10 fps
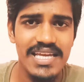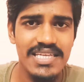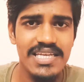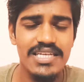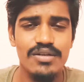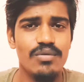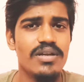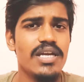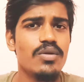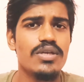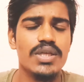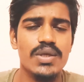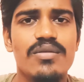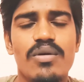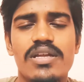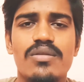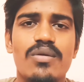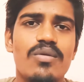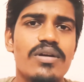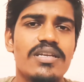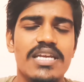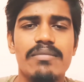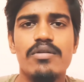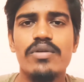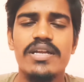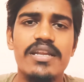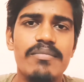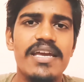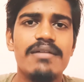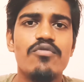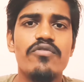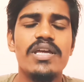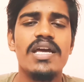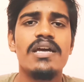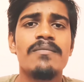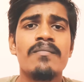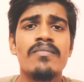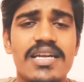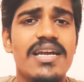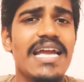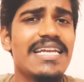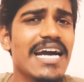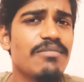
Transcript: हैं इसकी स्टोरी की तो स्टोरी दोनों की सेम है क्योंकि रीमेक मूवी है लेकिन गाइस